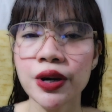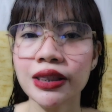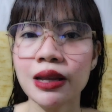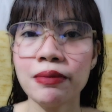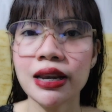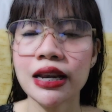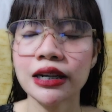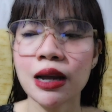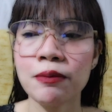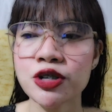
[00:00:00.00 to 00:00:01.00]
nabili
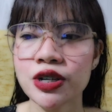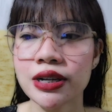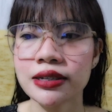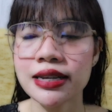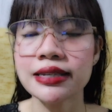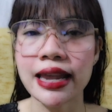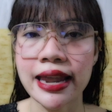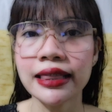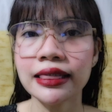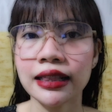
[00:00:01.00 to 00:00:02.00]
lang namin siya ng
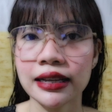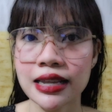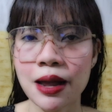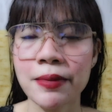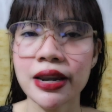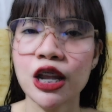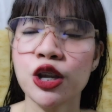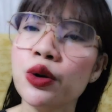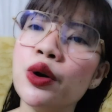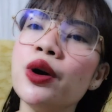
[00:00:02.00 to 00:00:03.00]
6.8 kasama na
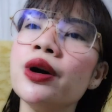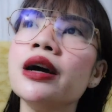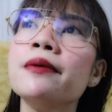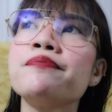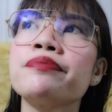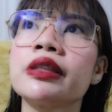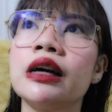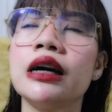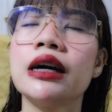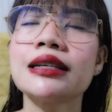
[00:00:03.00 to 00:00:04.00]
yung
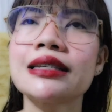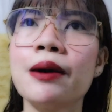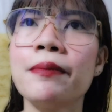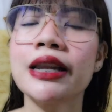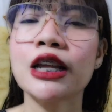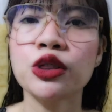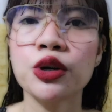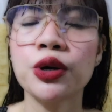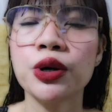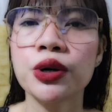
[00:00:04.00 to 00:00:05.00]
uh, kasama na
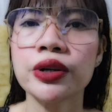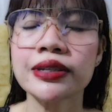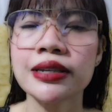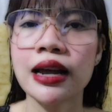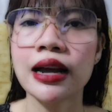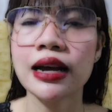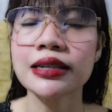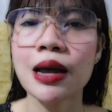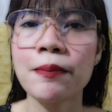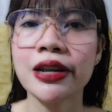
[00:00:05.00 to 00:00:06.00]
to sa
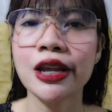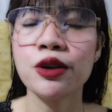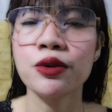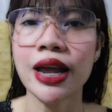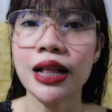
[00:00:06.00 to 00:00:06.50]
kasama na yung